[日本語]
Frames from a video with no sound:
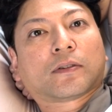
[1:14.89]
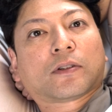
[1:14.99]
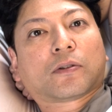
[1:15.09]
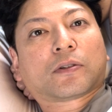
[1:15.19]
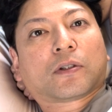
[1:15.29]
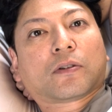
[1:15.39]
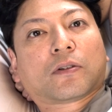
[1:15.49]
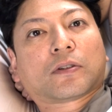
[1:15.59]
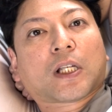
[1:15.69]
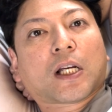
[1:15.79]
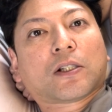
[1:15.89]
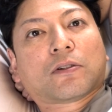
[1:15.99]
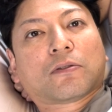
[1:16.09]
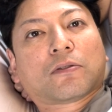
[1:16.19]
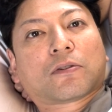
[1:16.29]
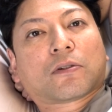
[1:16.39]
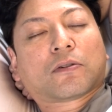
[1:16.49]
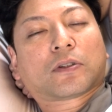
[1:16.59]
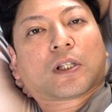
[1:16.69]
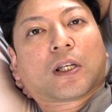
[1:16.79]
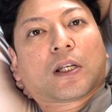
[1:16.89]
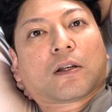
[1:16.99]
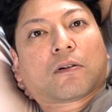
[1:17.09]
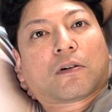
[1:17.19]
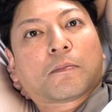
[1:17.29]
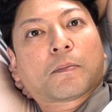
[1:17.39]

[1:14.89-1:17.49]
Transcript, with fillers: ちょっとその最終調整を、